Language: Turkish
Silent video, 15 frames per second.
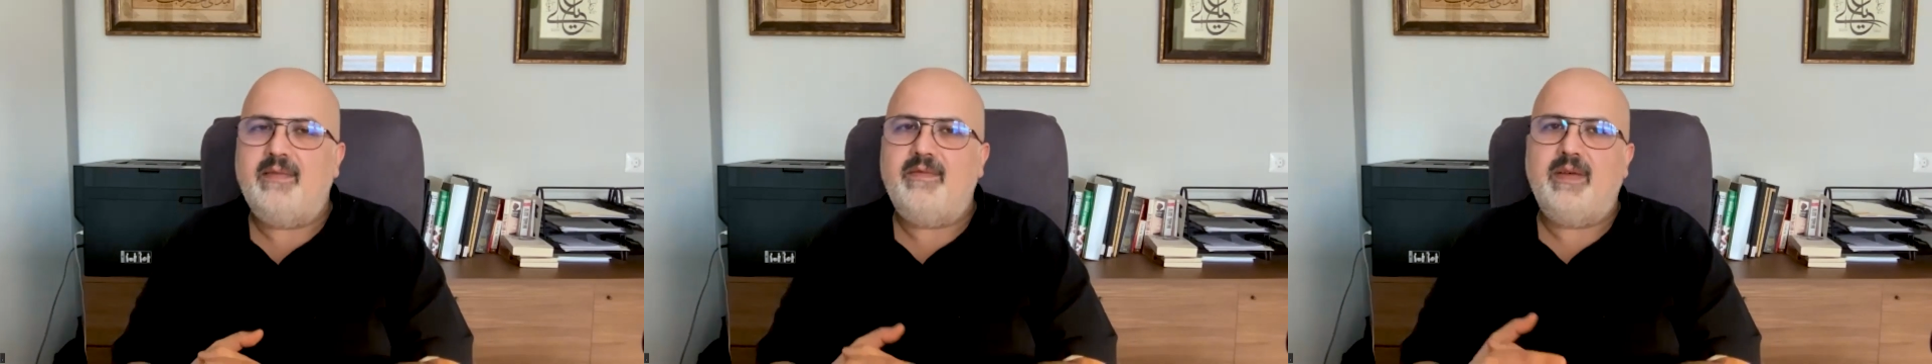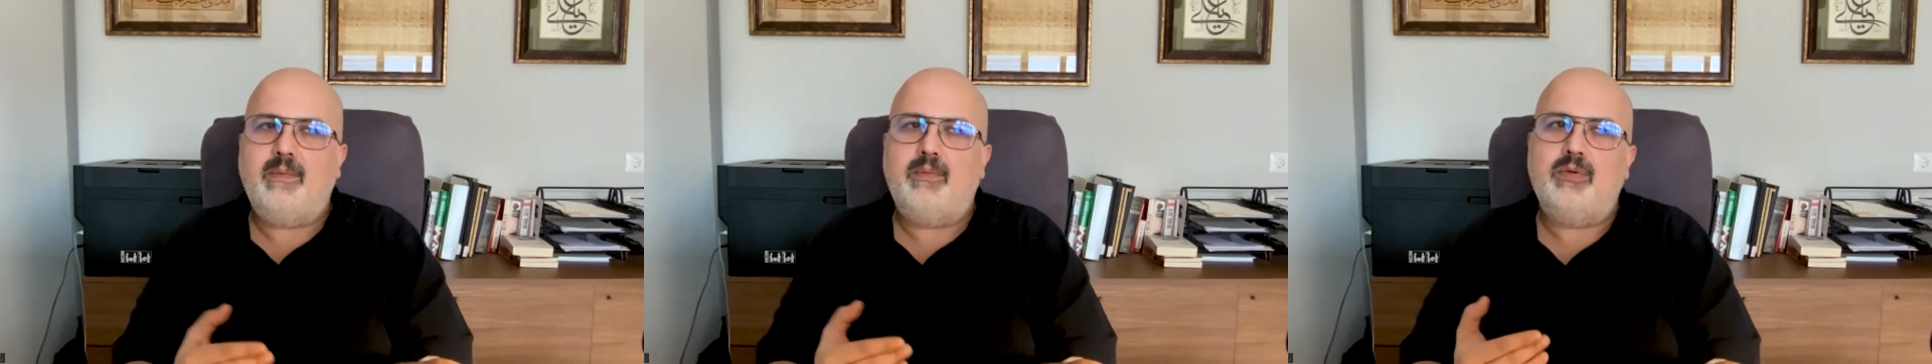
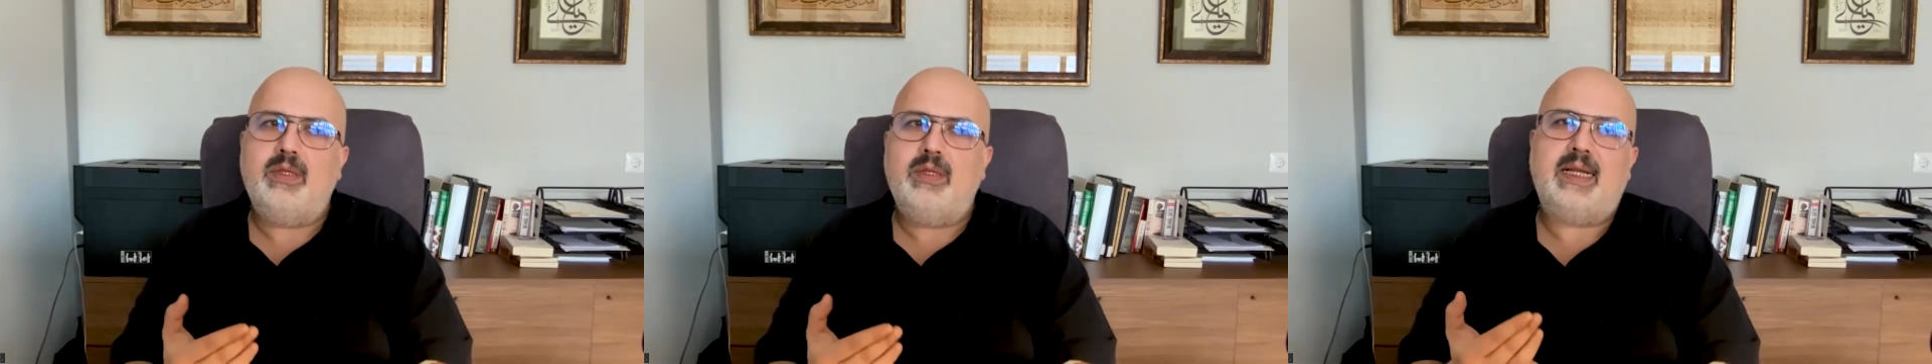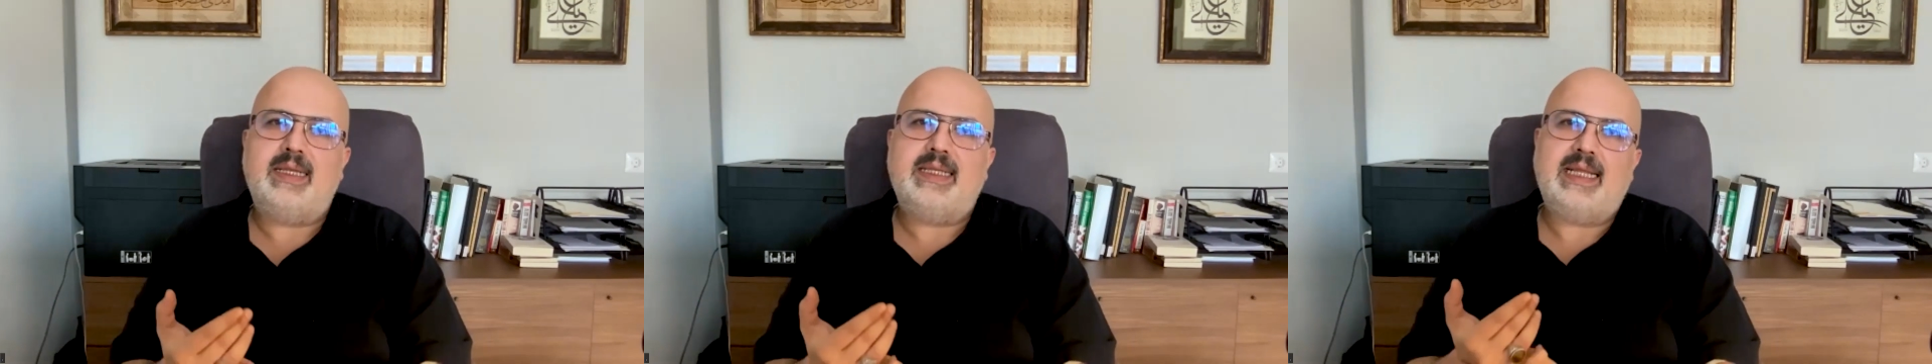ve
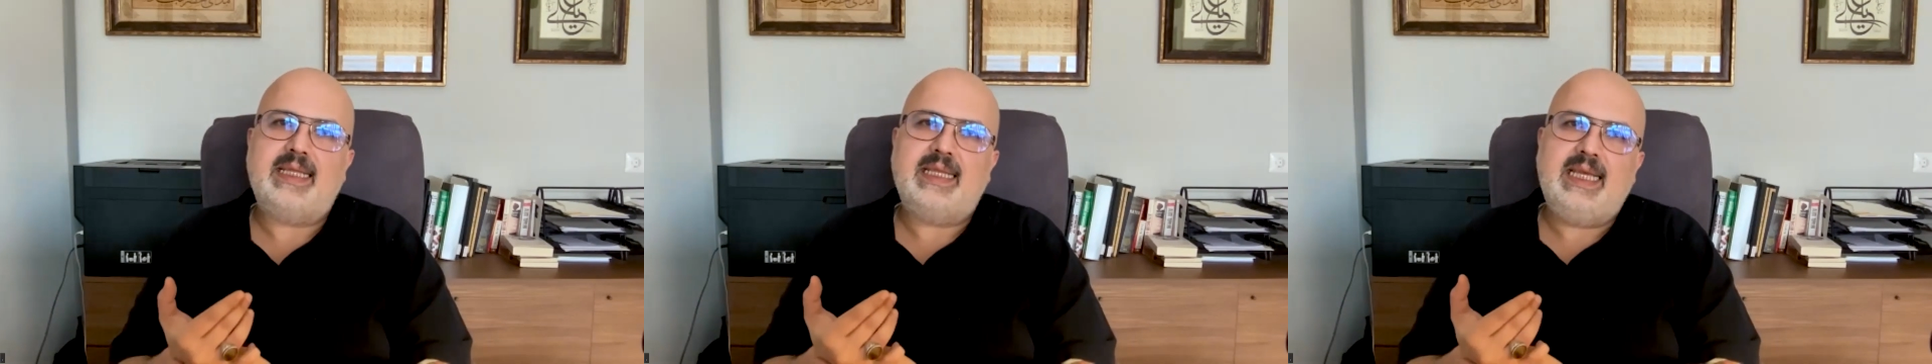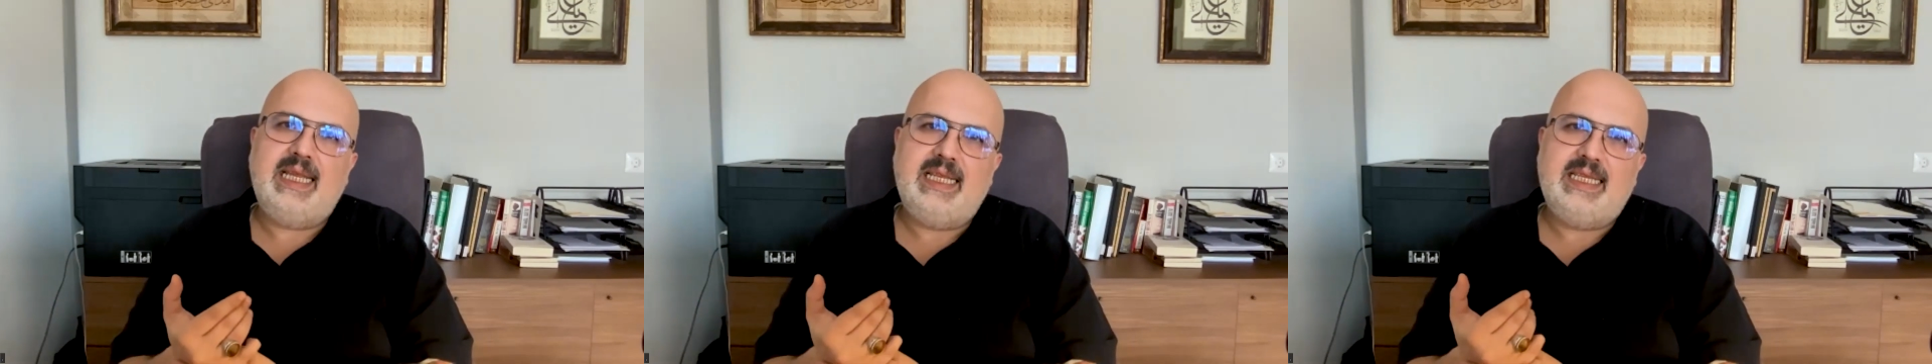bunlardan
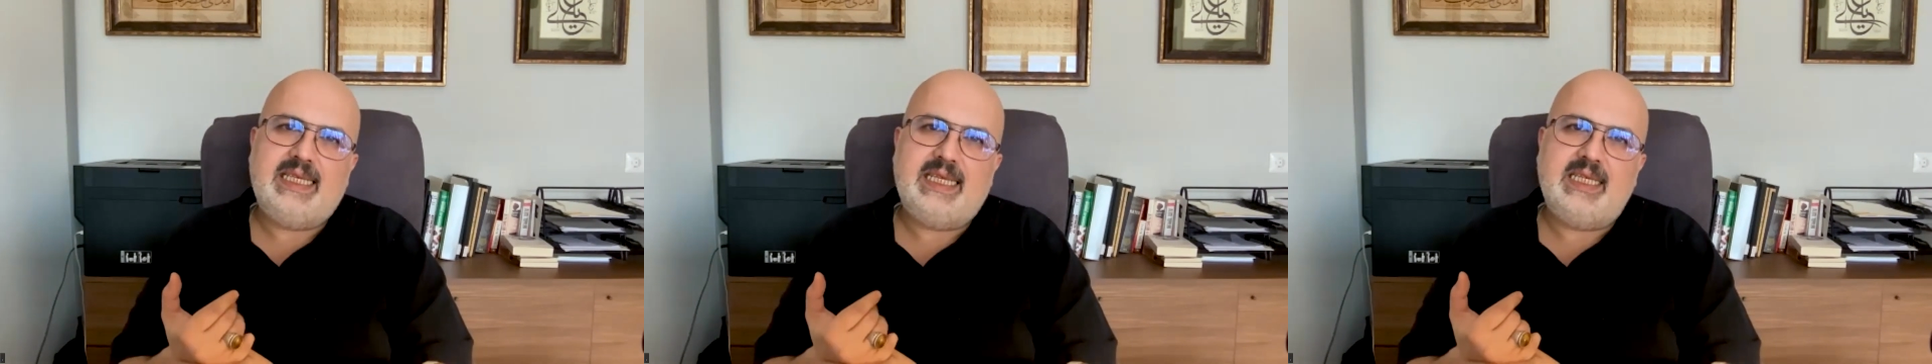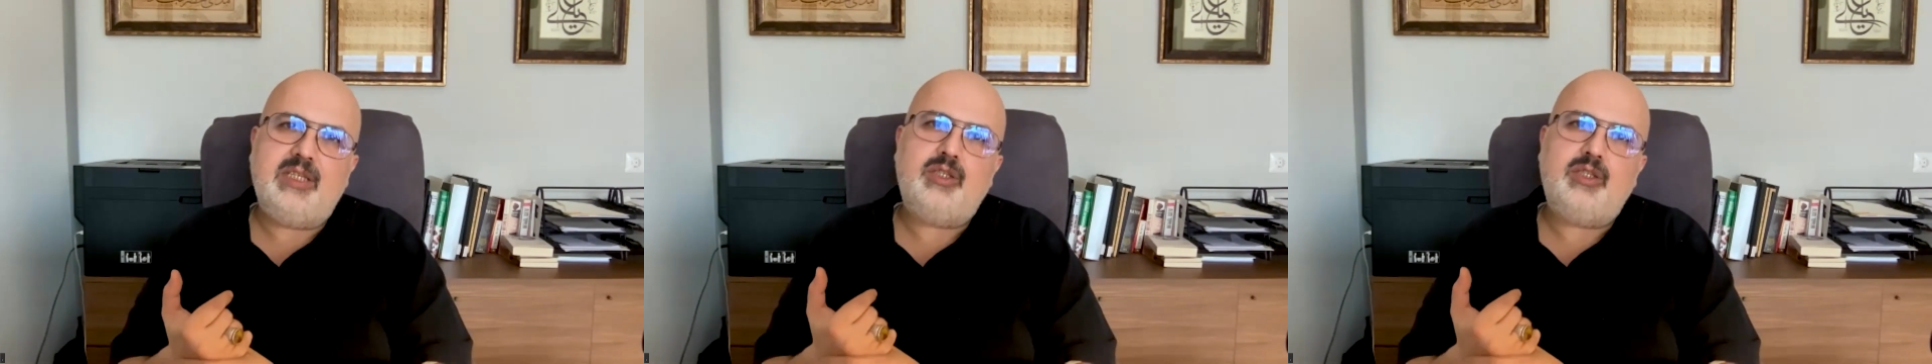ilkini